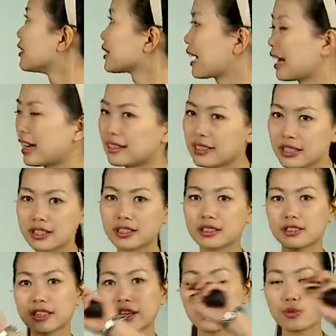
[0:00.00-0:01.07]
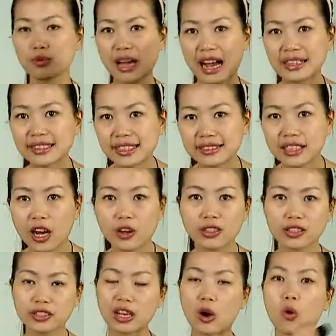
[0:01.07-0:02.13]
它是这鱼啊，先到了
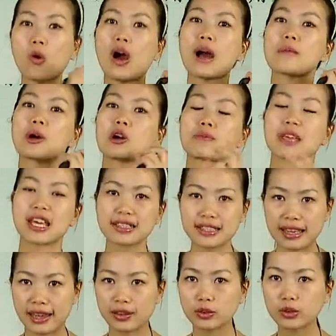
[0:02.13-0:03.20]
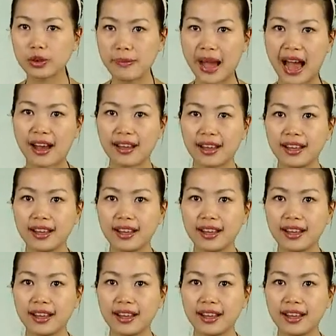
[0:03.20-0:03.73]
小花猫面前，对吧？